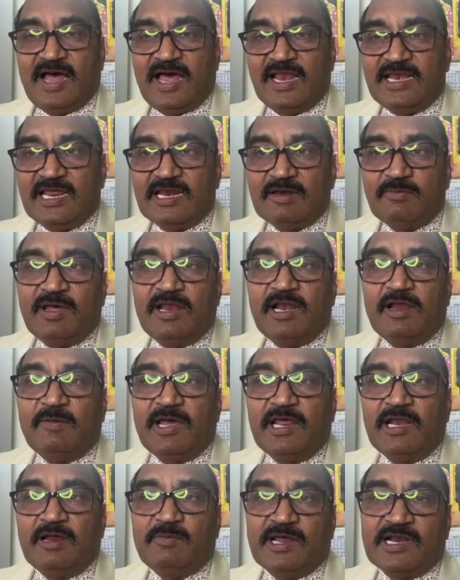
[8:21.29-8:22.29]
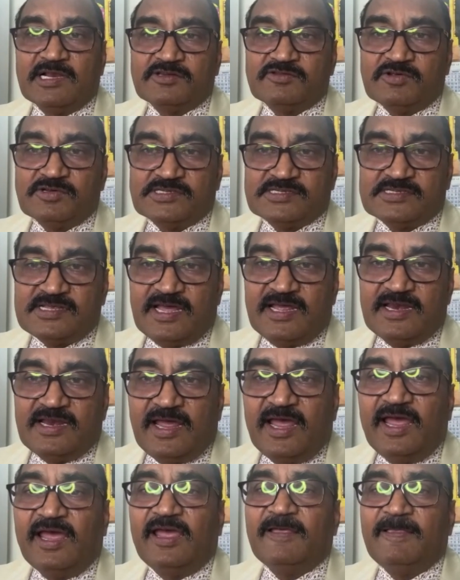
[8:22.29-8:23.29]
ఆ నిర్మలమైన మనసు
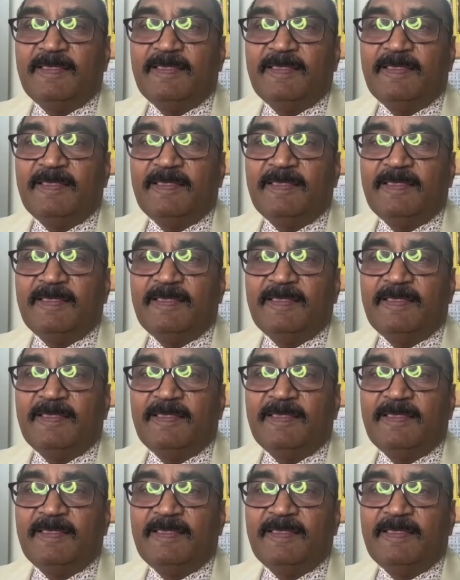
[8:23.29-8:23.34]
వస్తేనే